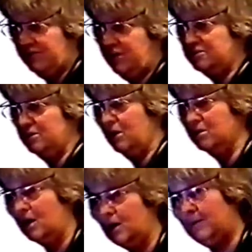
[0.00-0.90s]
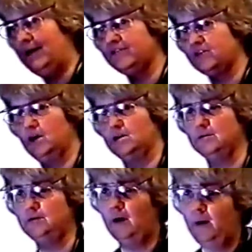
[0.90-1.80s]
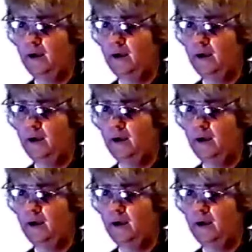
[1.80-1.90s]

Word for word: Das heißt, die Leute haben Anzeigen